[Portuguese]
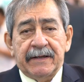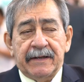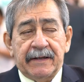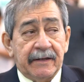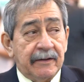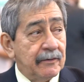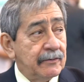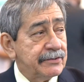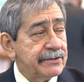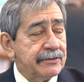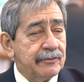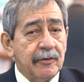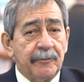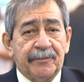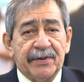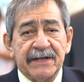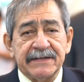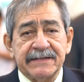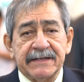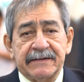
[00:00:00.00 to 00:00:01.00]
Eu estou
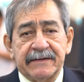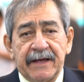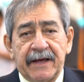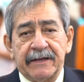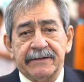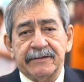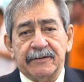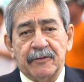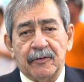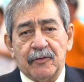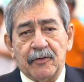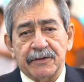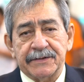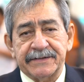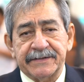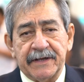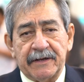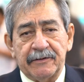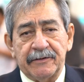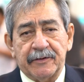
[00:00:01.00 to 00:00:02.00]
presidente do
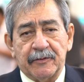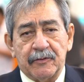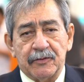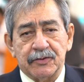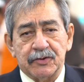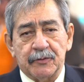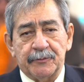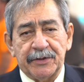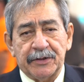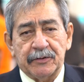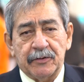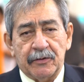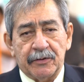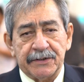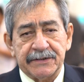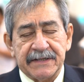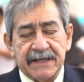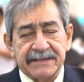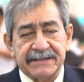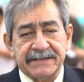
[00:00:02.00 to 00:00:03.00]
Conselho de
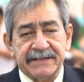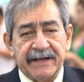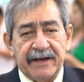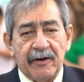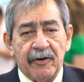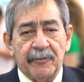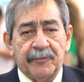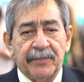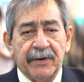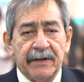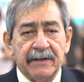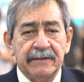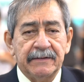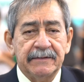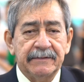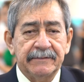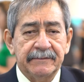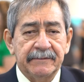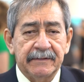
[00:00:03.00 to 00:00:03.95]
Consumidores da CELPA